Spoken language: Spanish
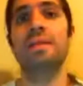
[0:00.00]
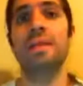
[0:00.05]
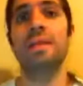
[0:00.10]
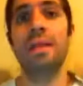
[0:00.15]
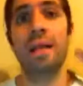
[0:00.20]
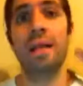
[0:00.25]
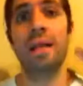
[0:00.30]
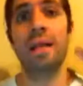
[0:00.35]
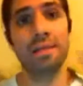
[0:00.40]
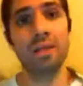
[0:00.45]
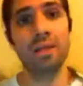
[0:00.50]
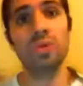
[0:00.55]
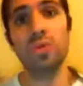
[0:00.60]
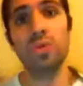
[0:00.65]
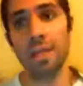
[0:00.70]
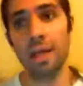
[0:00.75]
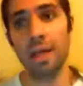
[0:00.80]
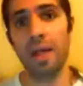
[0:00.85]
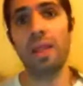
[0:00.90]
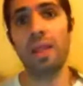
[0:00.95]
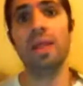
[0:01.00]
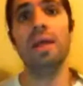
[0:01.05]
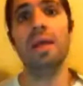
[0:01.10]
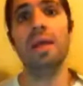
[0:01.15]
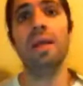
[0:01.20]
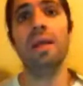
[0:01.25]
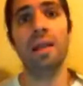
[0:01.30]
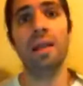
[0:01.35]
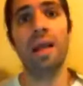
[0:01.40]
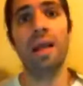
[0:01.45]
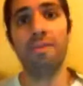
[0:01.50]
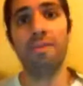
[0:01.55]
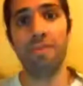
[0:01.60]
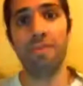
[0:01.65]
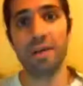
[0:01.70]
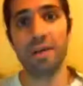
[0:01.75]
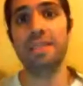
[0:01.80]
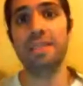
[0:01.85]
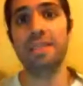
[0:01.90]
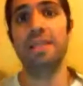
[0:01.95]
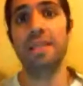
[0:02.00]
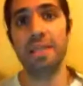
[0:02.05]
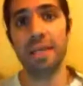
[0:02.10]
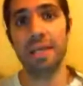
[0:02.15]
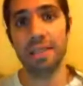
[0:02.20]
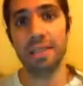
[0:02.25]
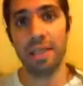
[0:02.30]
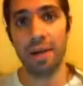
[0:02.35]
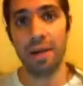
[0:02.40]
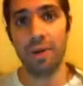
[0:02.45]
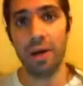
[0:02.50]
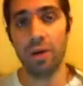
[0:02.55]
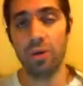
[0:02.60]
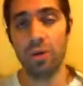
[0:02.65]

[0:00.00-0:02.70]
seguridad y la facilidad de trabajo.